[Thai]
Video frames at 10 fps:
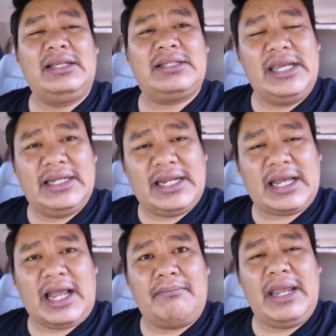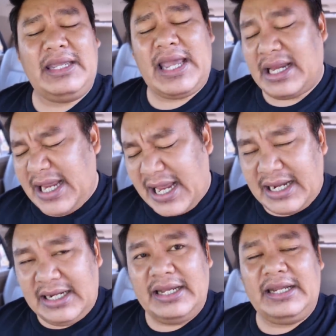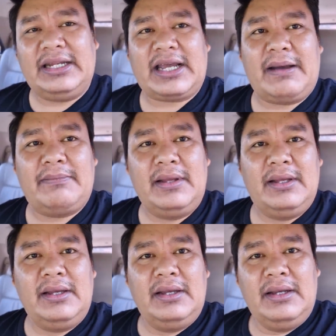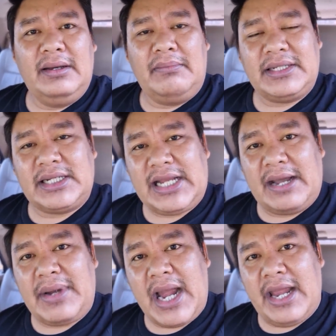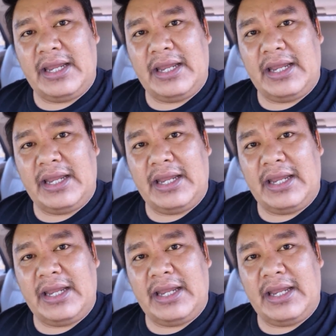ริงๆ เนี่ยนะครับ ไม่แยกแยกกันเลยเนี่ยนะครับ มันจะทำให้